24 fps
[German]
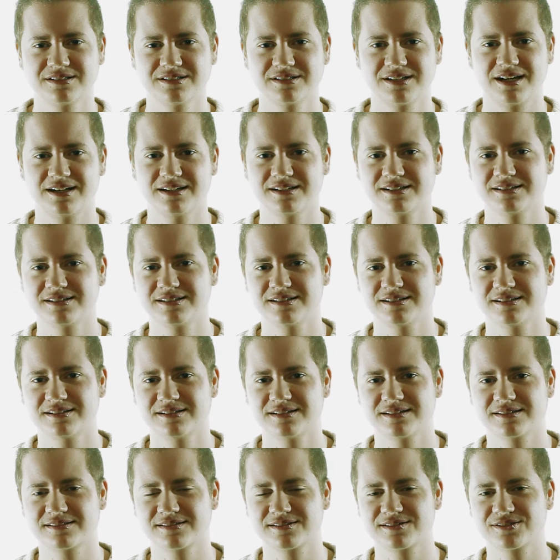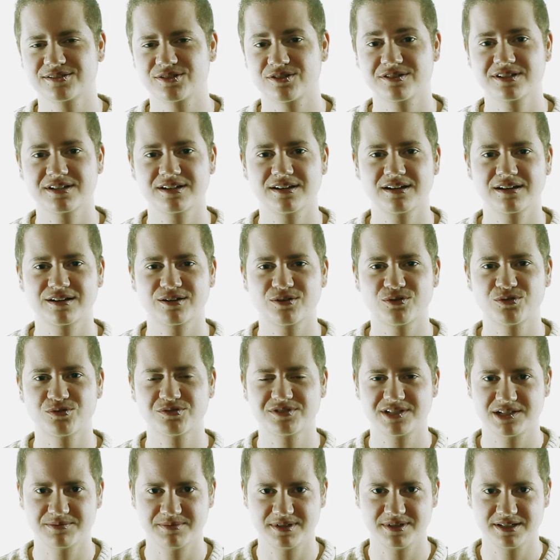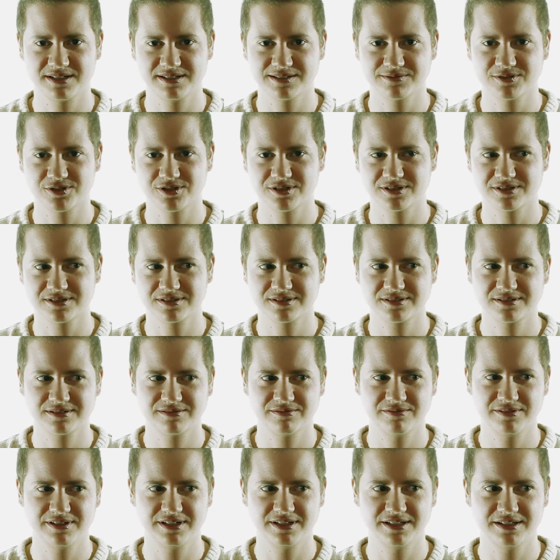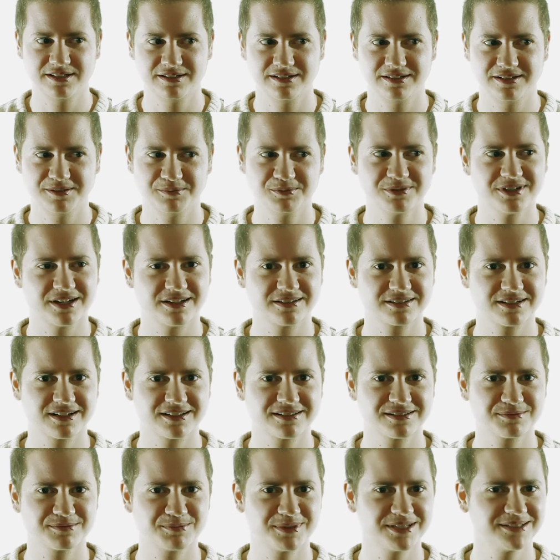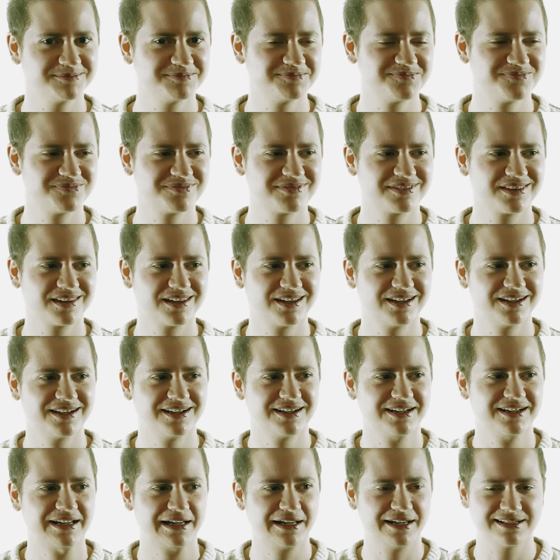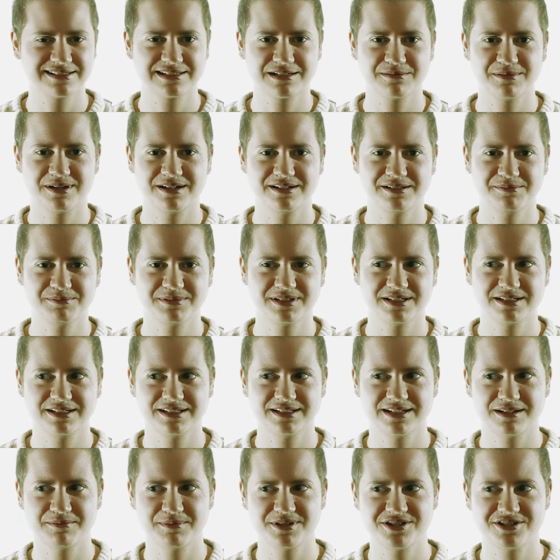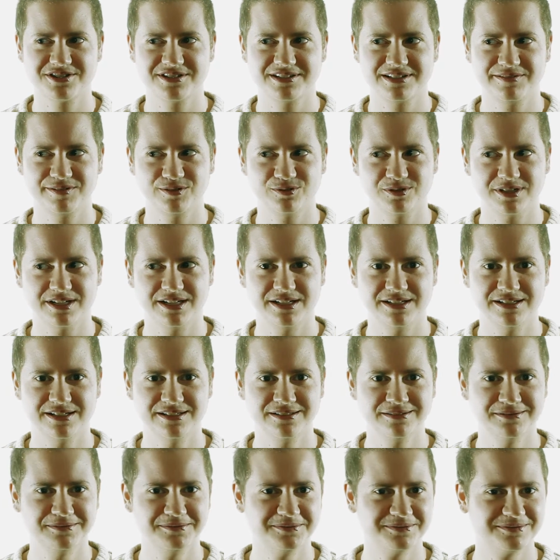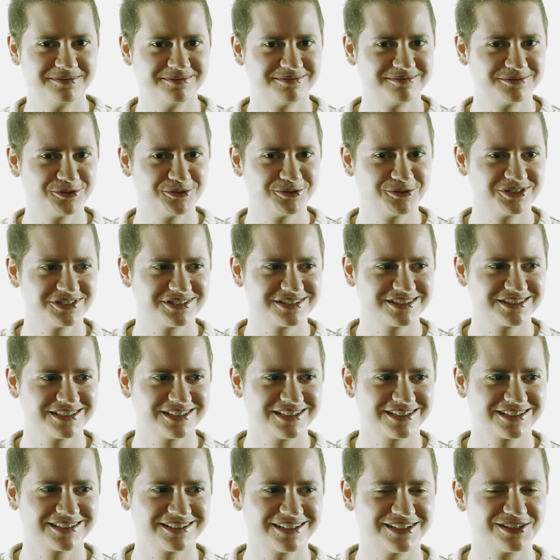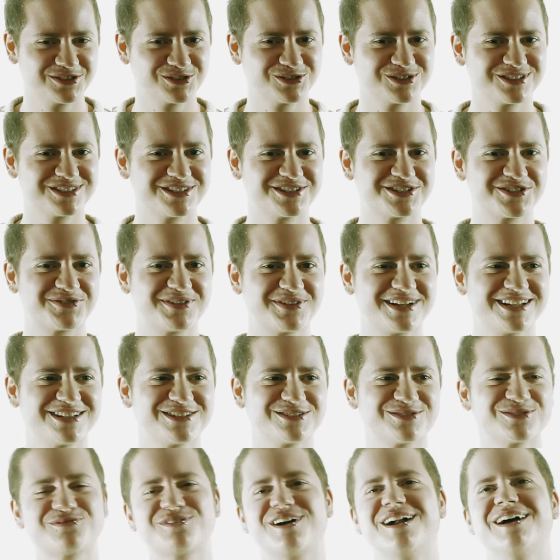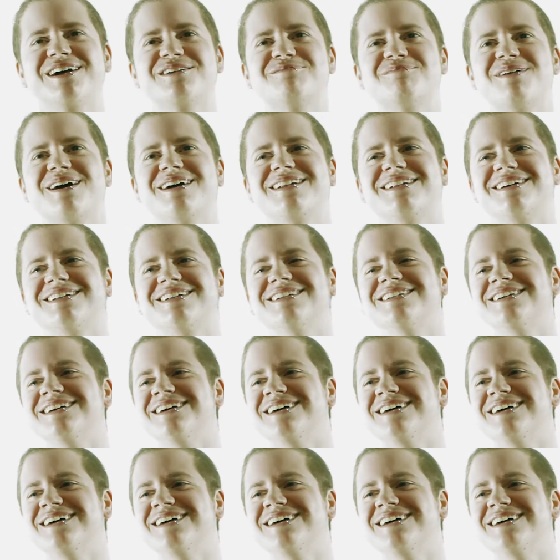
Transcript: Alex hier, es ist Sonntag und Thema dieser Woche ist, wie liebt ein Transmann? Erst einmal liebt ja jeder Mensch individuell, würde ich sagen. Also es ist schwer zu verallgemeinern.